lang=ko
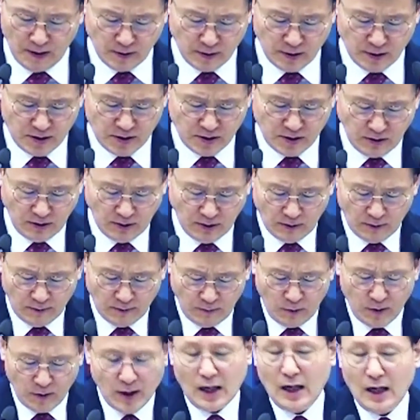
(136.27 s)
그래서
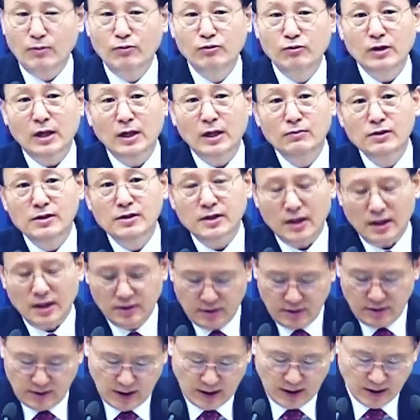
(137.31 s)
아브라함이
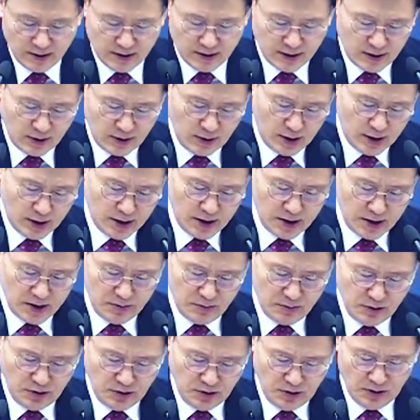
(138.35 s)
찾은 게 아니잖아요,
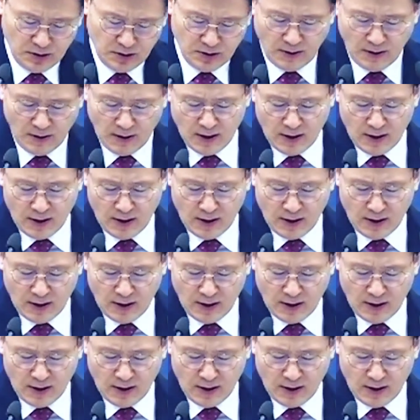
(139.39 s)
하나님을.